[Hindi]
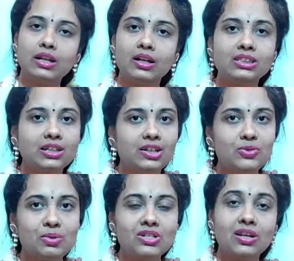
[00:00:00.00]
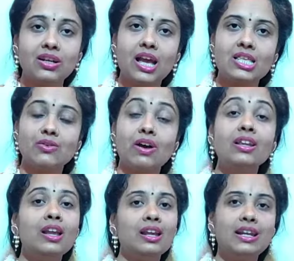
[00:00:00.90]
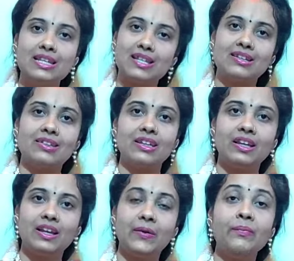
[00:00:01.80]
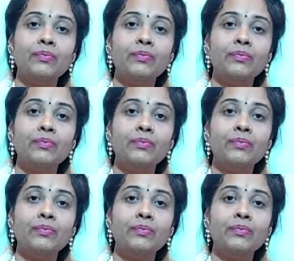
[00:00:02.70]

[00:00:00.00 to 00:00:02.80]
करके चरण स्पर्श करके आशीर्वाद ले सकती हैं